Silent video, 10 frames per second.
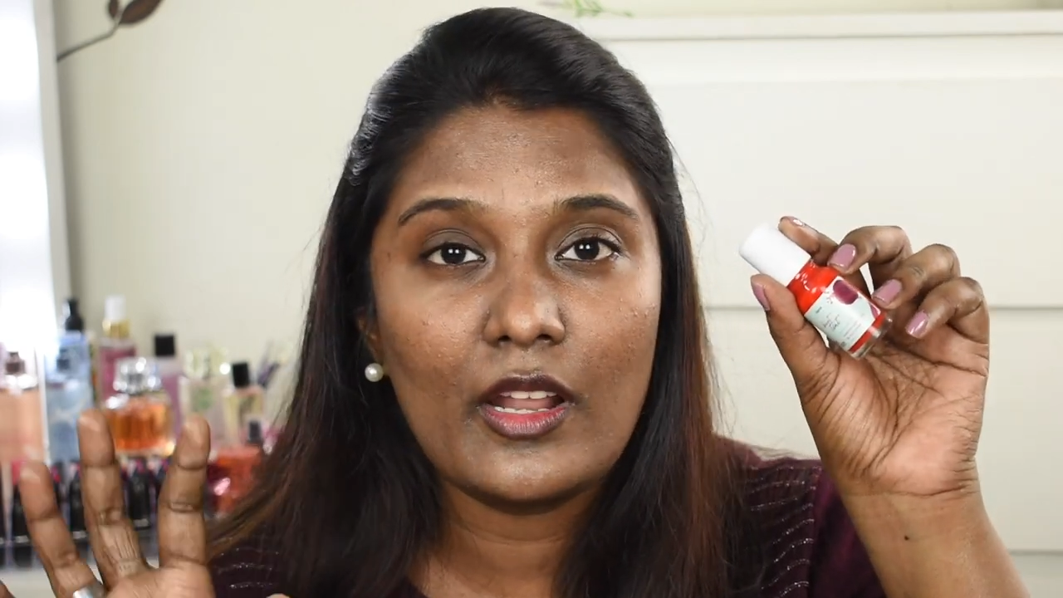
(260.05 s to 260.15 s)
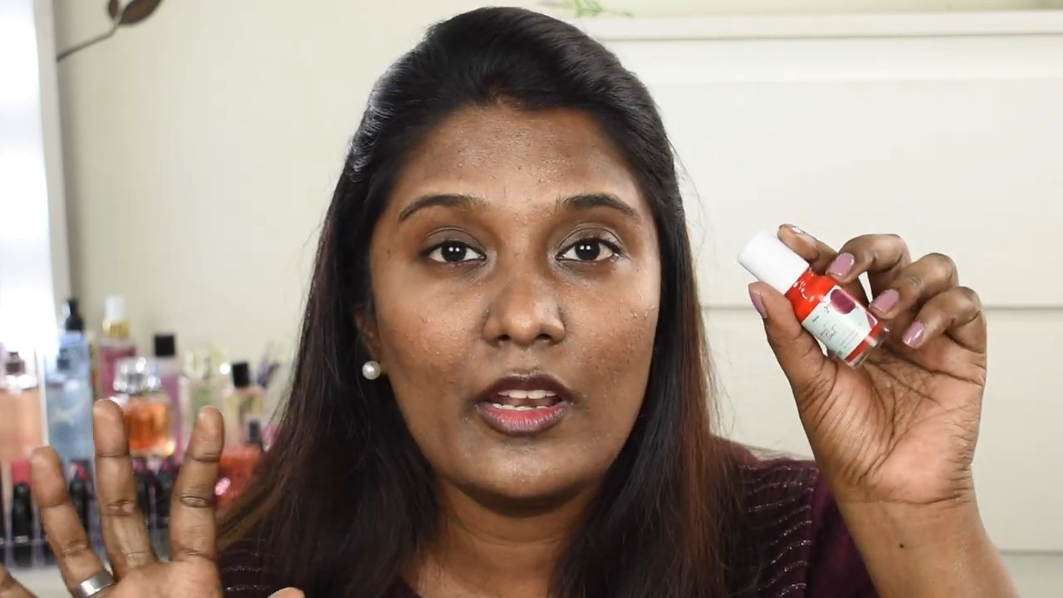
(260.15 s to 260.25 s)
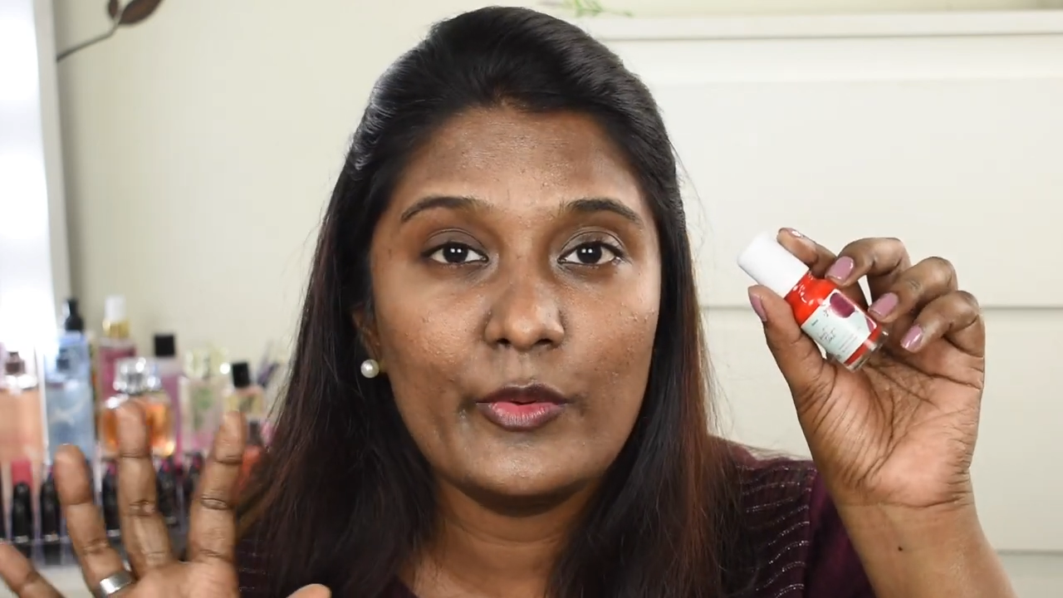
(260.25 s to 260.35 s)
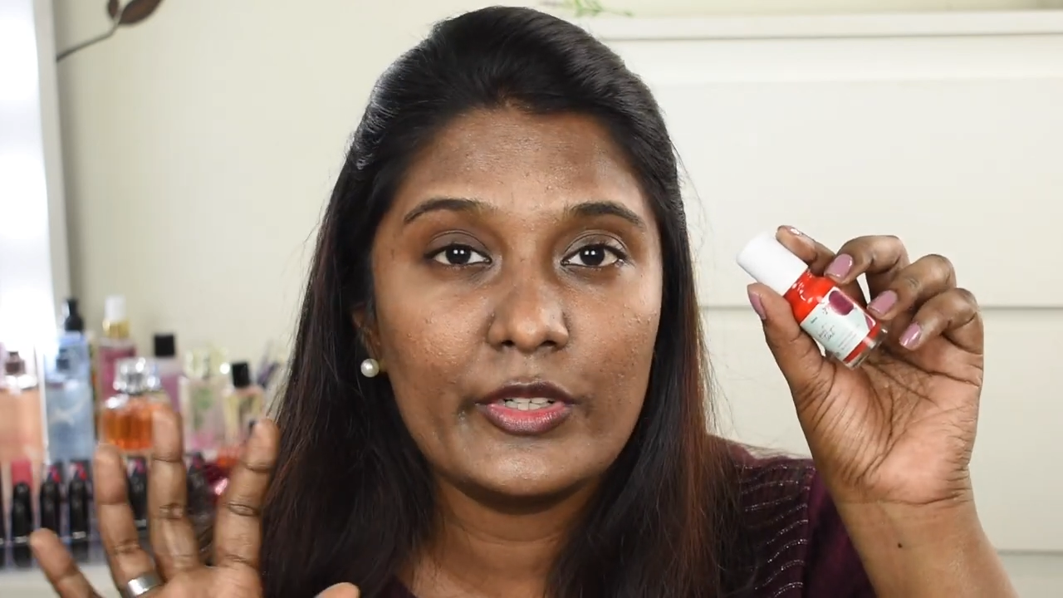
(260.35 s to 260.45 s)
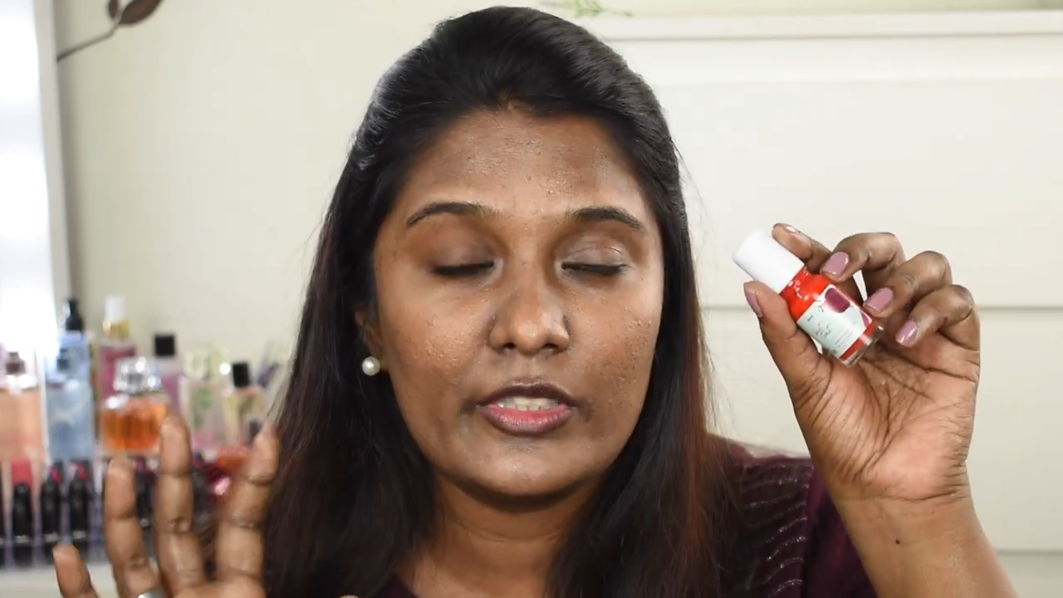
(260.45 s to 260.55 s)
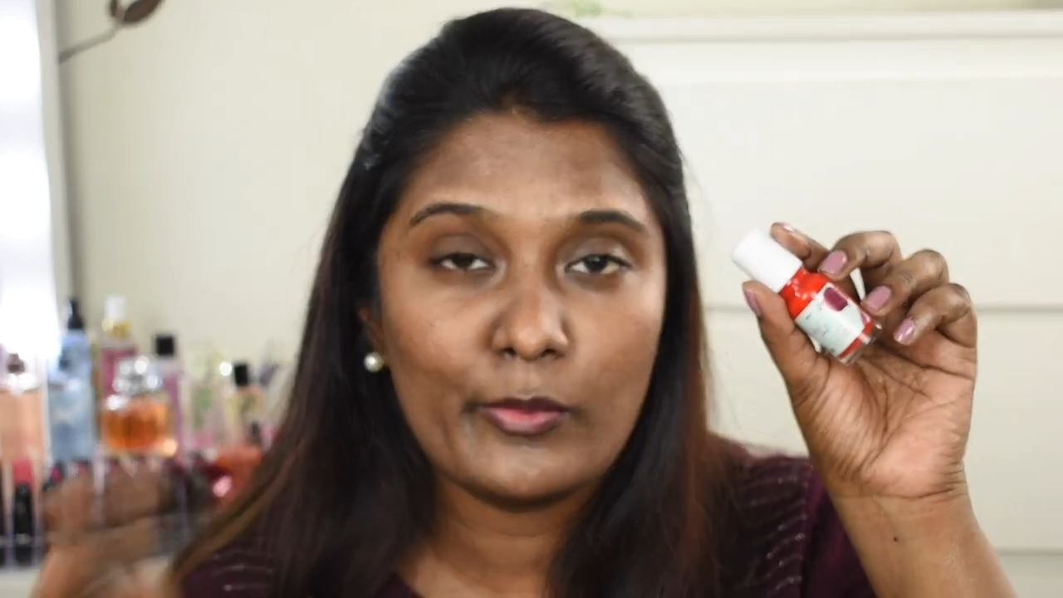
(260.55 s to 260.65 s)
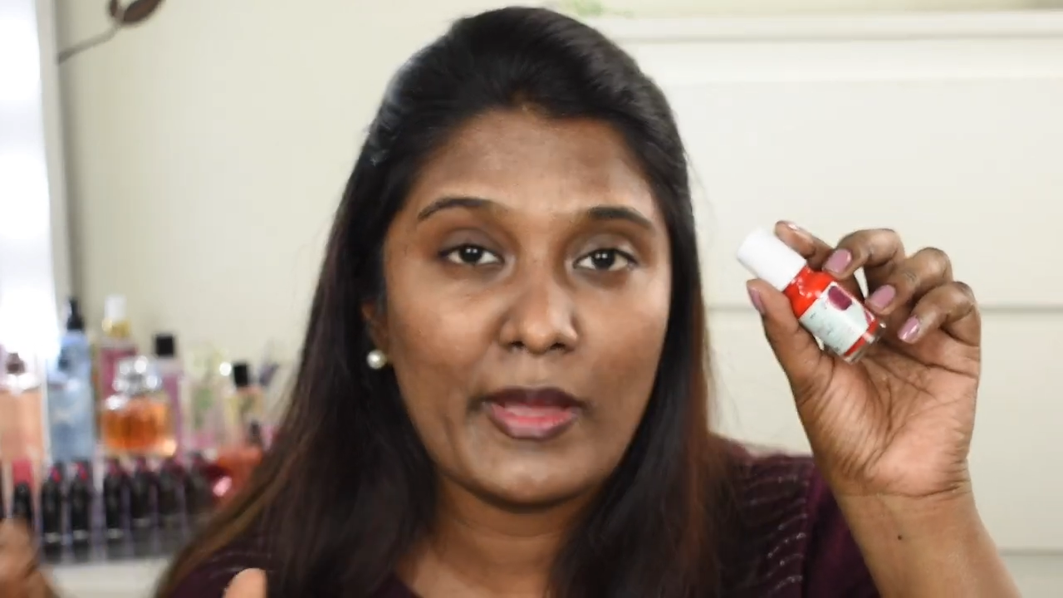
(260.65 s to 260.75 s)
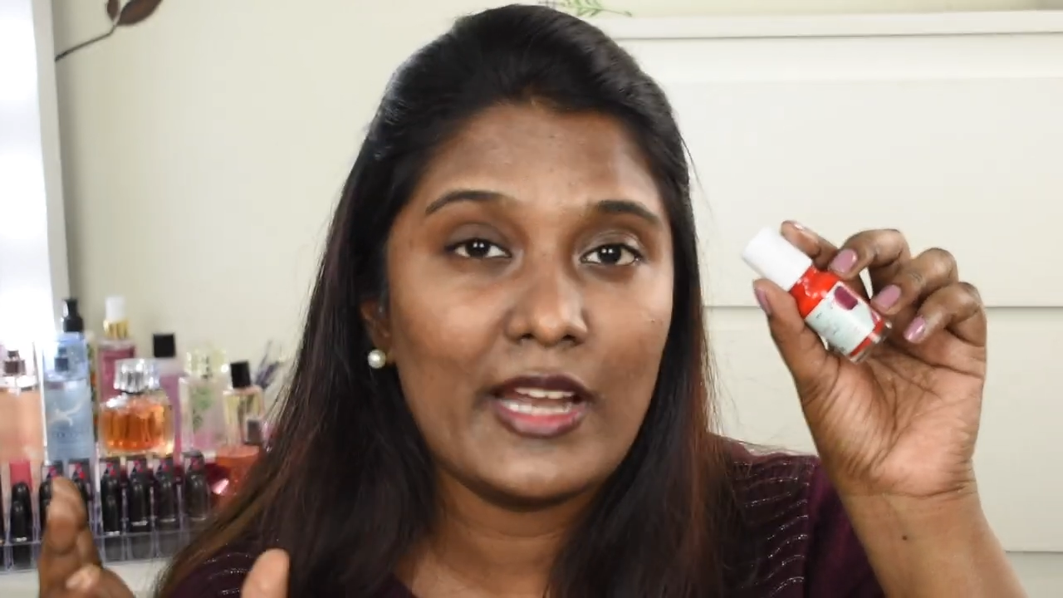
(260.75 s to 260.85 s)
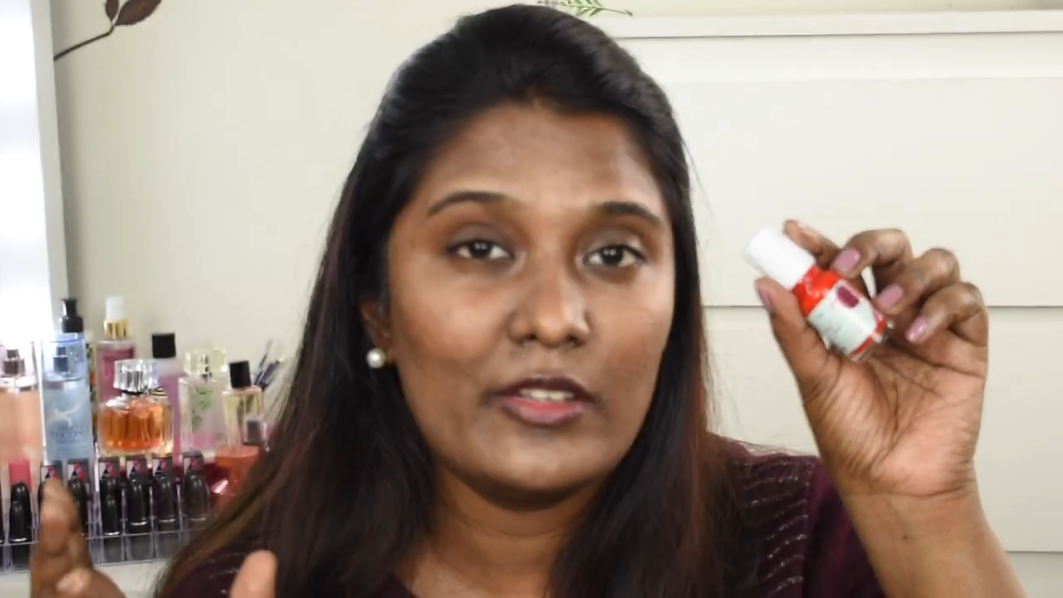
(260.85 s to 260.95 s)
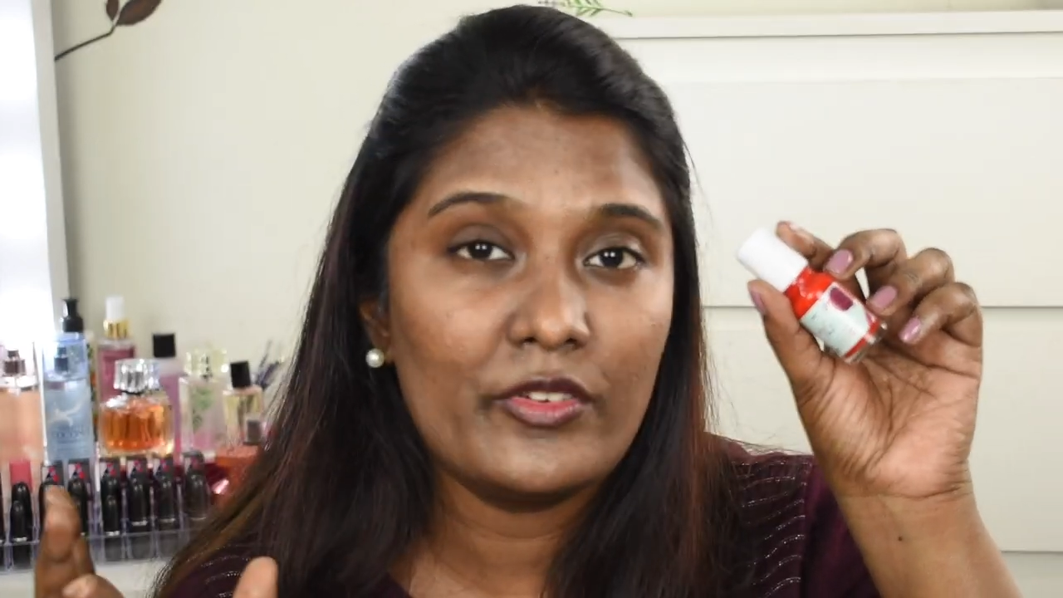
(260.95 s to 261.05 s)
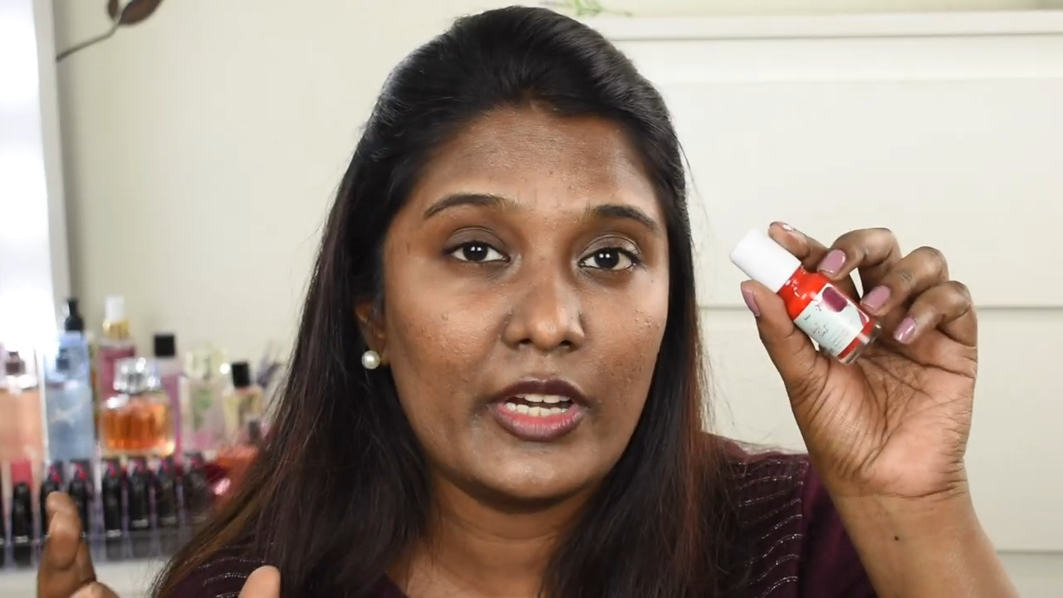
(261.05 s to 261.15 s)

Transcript: நல்ல ஒரு டொமேட்டோ